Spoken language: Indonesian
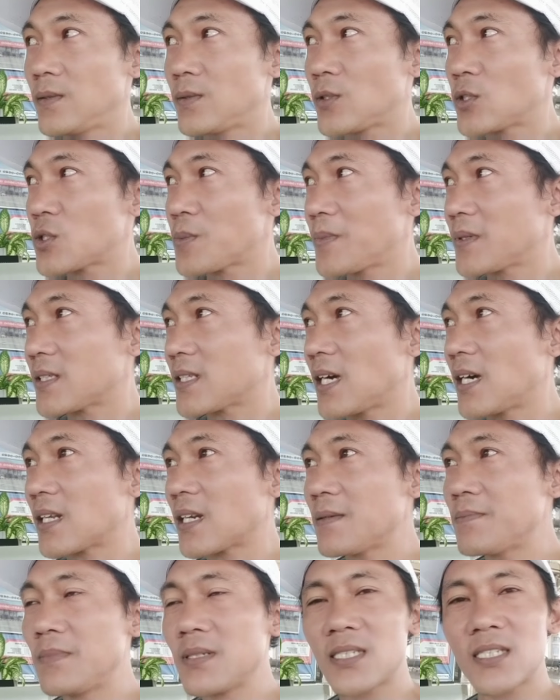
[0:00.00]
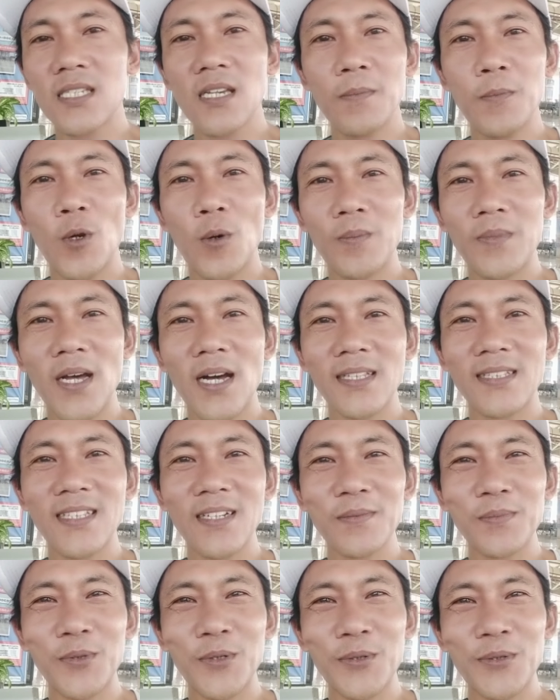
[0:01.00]
untuk sementara busnya belum
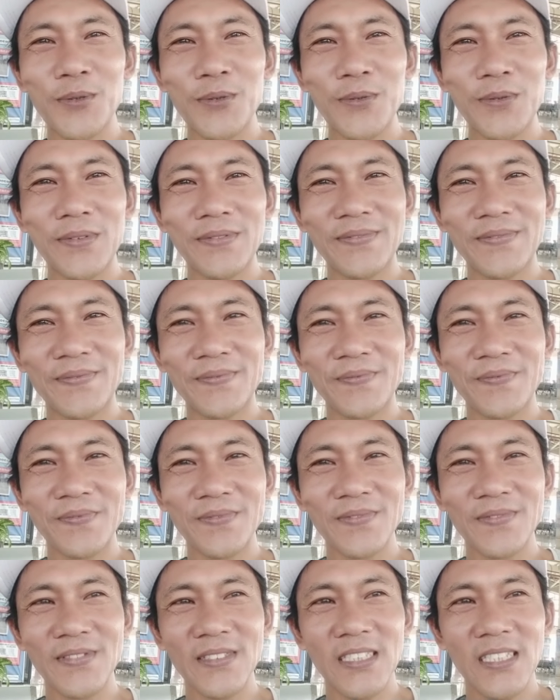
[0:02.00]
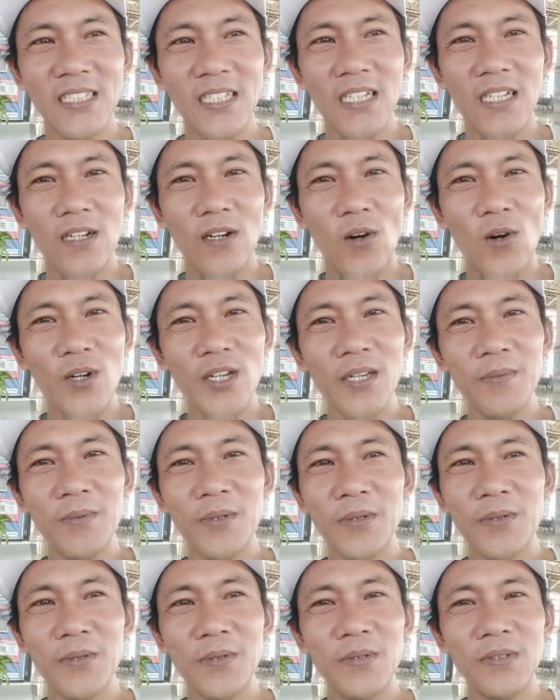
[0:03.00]
datang bro oke okay, bro